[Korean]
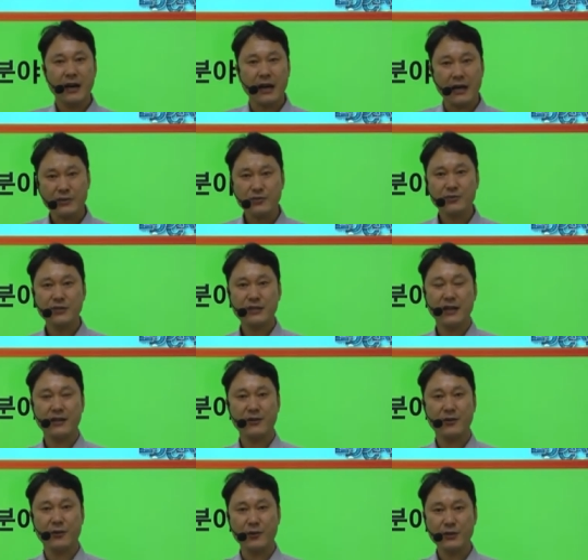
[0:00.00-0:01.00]
아주
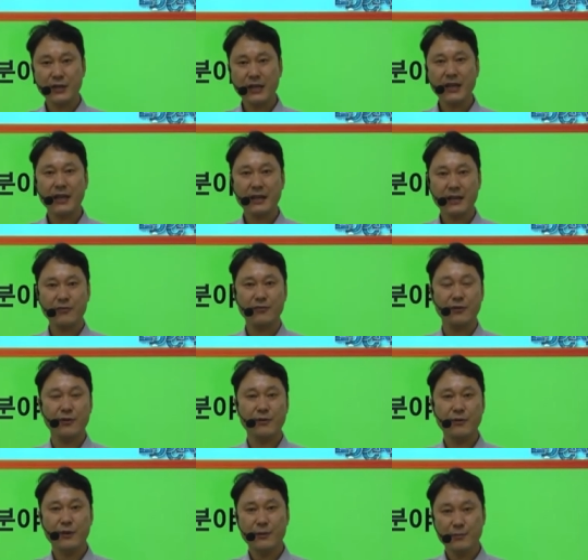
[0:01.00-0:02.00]
그냥 어떻게 해도
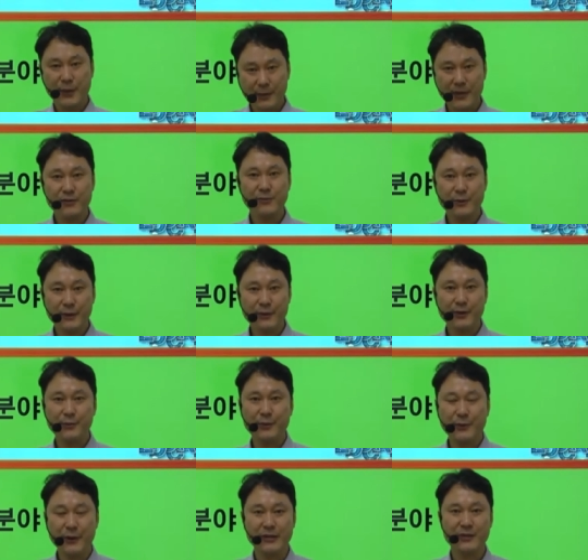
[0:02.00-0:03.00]
비비고 비비고
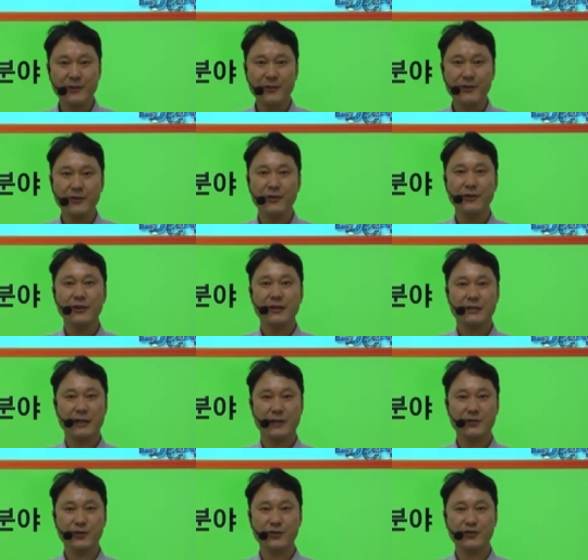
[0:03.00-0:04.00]
비비고해서
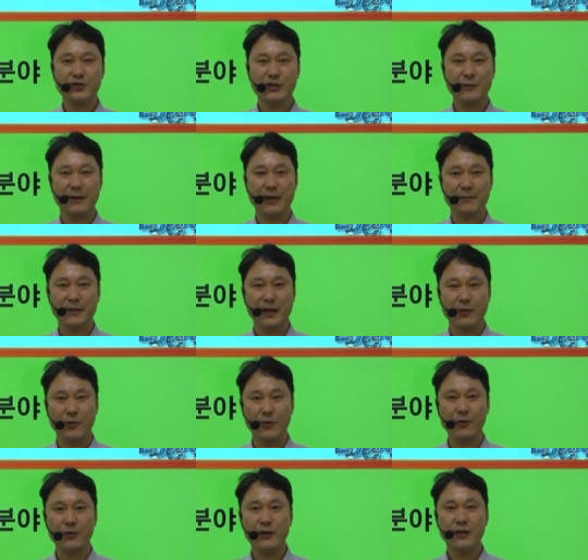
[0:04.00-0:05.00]
그냥 써 주시기 바랍니다.
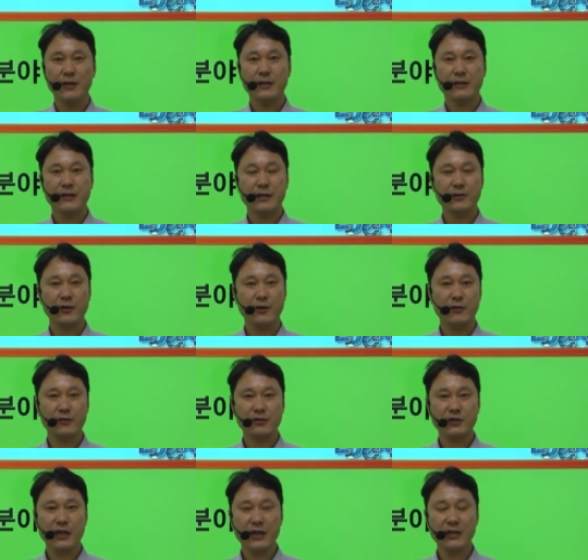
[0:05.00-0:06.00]
꼭. 그래서
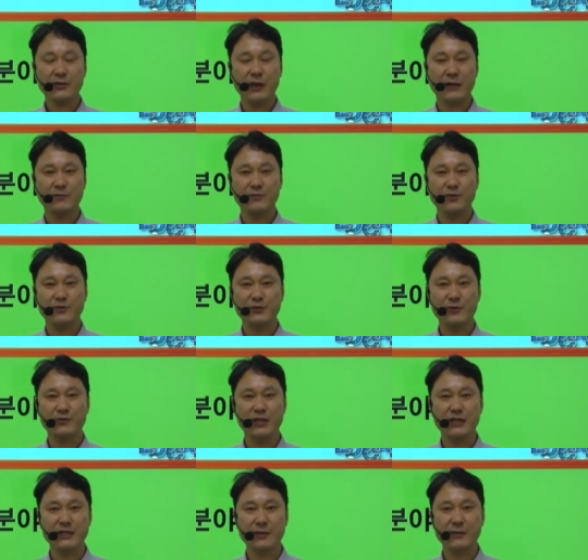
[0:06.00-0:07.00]
최소한 부분 점수
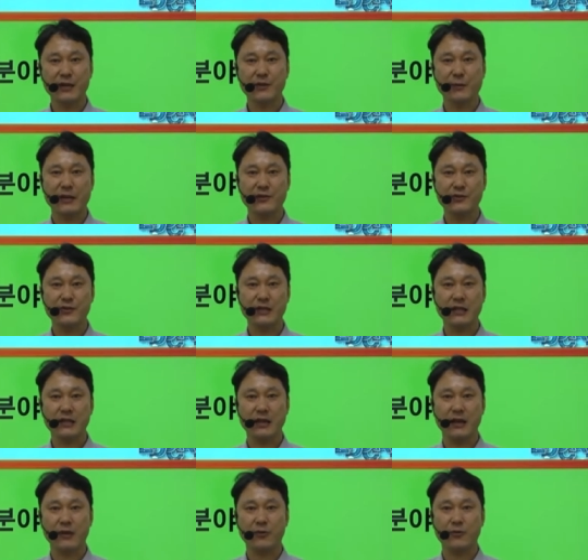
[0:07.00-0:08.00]
1점이라도 받을 수
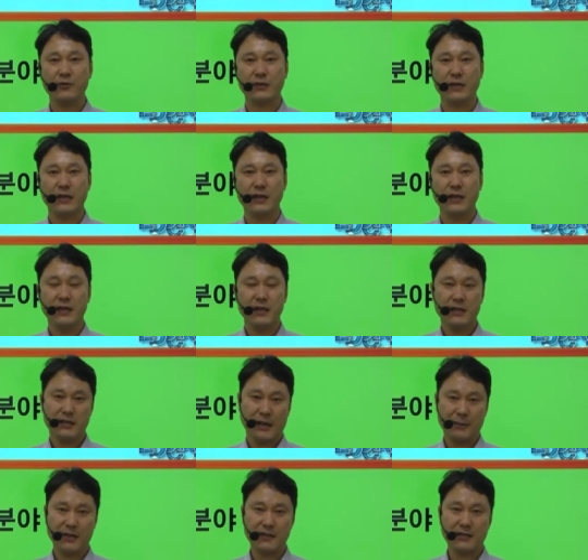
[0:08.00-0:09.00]
있게 꼭 그렇게
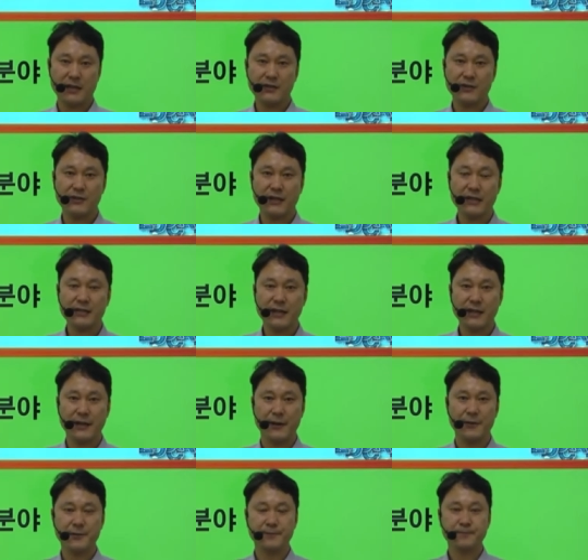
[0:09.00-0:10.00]
답안을 작성을 하셔야
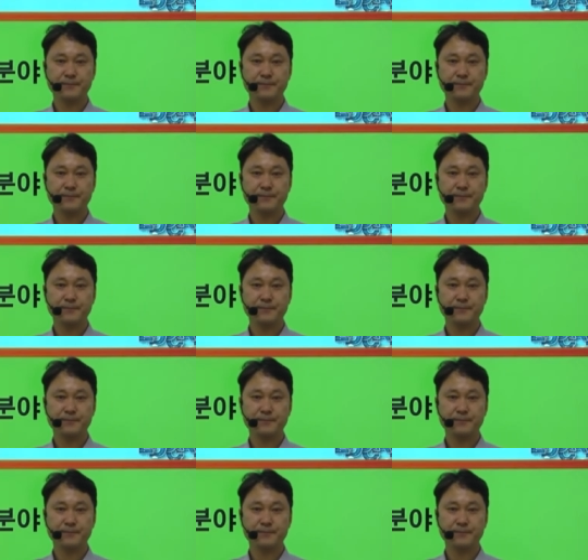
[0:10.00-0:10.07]
돼요.